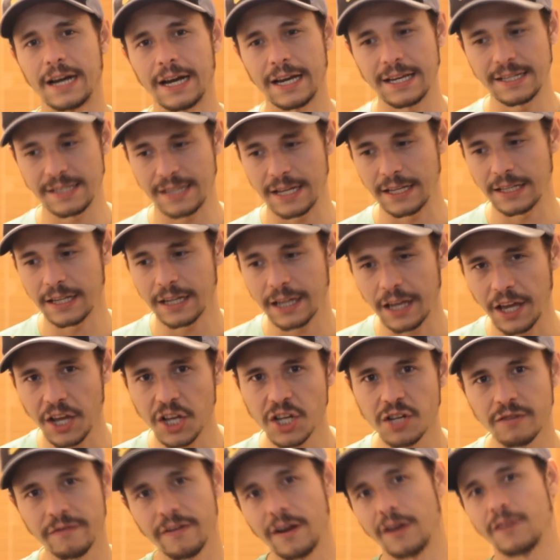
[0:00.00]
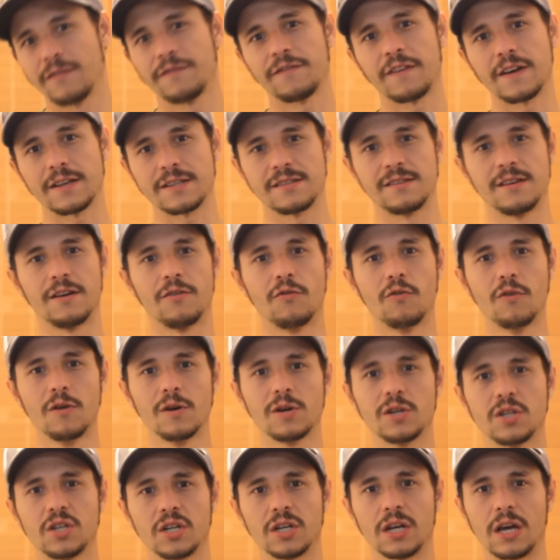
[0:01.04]
a receita que a gente vai fazer
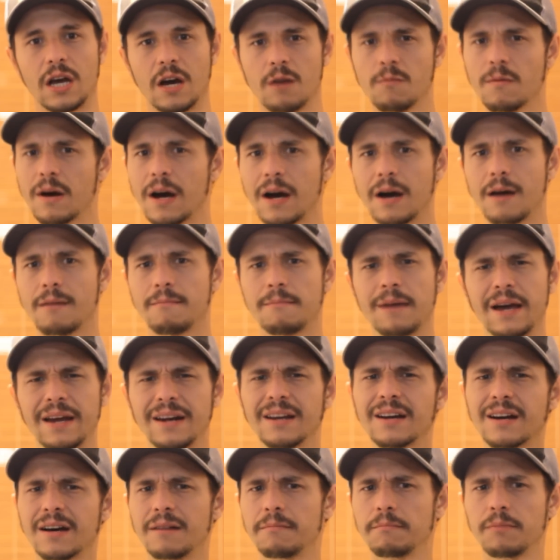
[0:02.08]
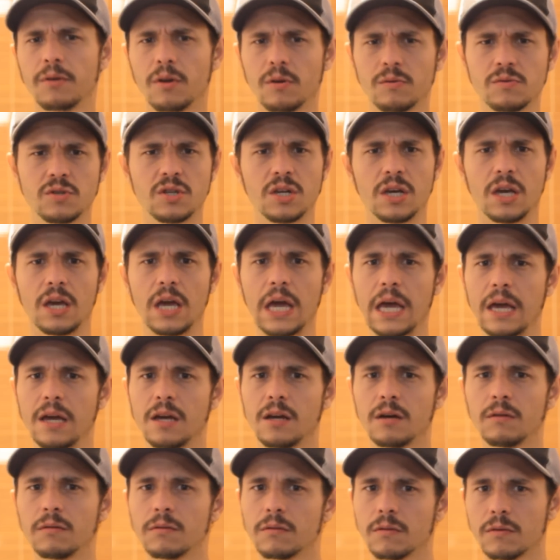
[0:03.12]
hoje é uma American Blonde
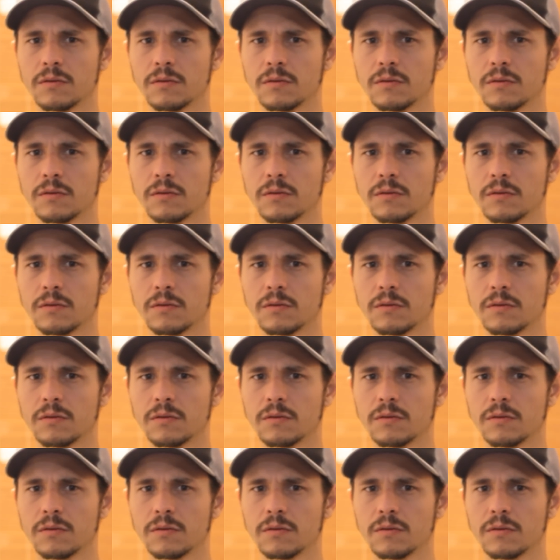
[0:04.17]
Ale,